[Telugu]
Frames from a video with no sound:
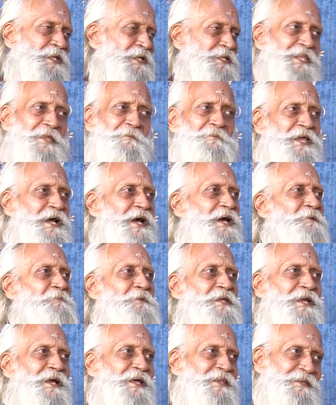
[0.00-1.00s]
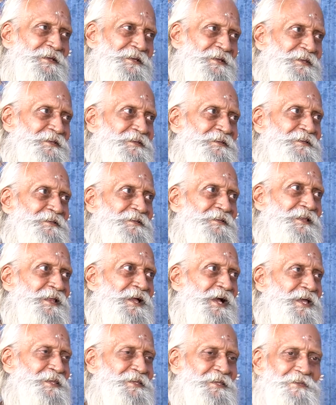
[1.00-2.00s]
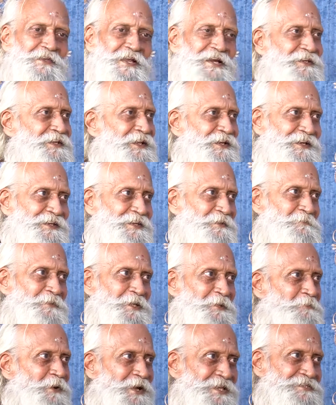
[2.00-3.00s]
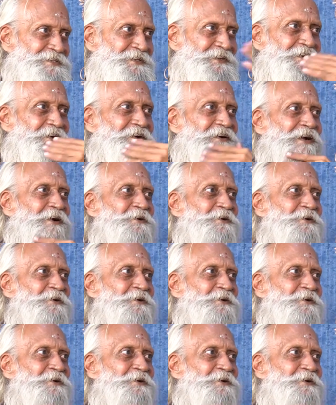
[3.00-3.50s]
ఇదేమి ఆర్మీ కాదండి అదేదో అంటారు కదా బిగ్ బాస్లో